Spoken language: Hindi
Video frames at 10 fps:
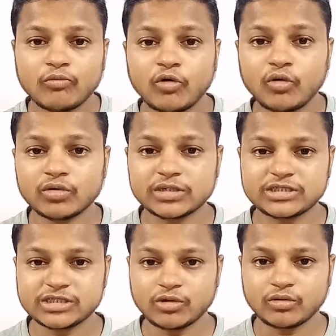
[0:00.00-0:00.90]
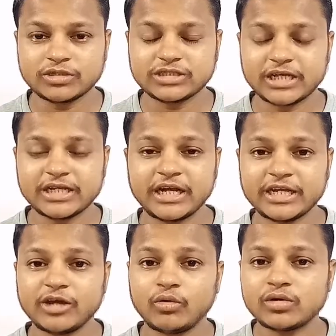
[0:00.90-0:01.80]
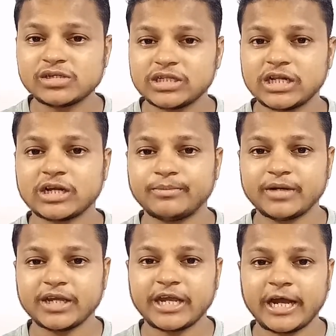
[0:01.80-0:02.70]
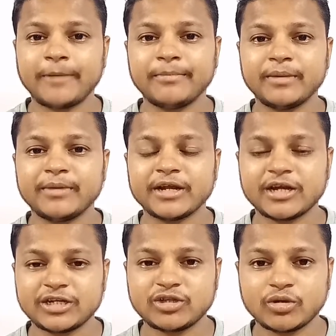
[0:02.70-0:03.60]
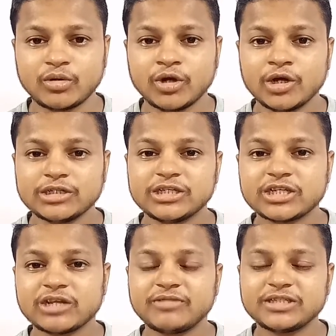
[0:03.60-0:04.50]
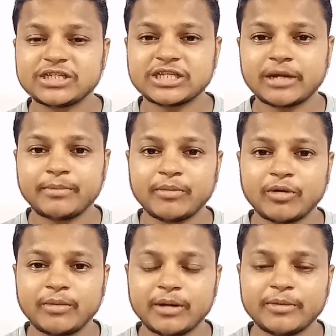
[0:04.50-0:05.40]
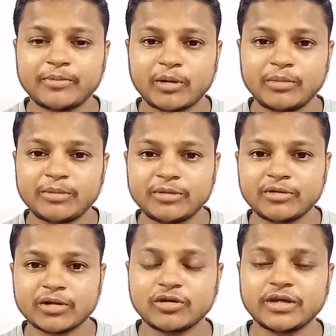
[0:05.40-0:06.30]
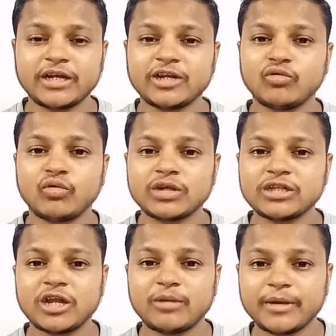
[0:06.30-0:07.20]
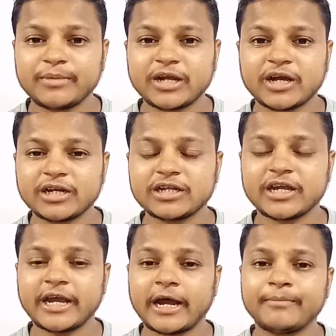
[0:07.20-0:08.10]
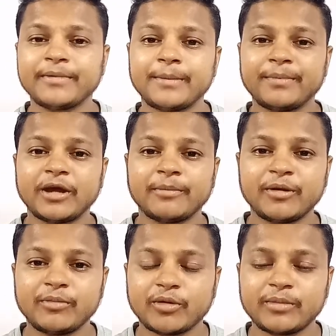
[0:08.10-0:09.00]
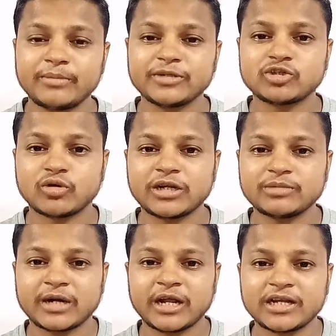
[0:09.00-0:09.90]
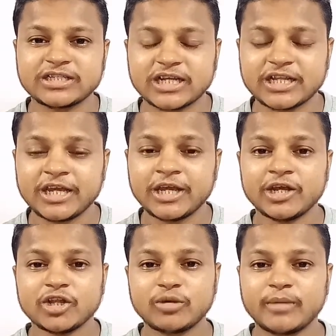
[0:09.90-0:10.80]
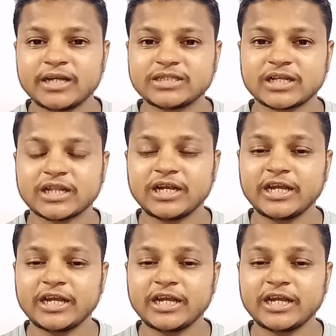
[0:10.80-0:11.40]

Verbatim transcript: वो ओरिजिनल होनी चाहिए यानी कि ओरिजिनल कंपनी की आप मेमोरी खरीदते हो जिसकी वजह से यहाँ पे मोबाइल में प्रॉब्लम नहीं होते यानी कि ओरिजिनल मेमोरी खरीद के आप यहाँ पे अपने मोबाइल में स्टोरेज बढ़ाना चाहते तो बढ़ा सकते हैं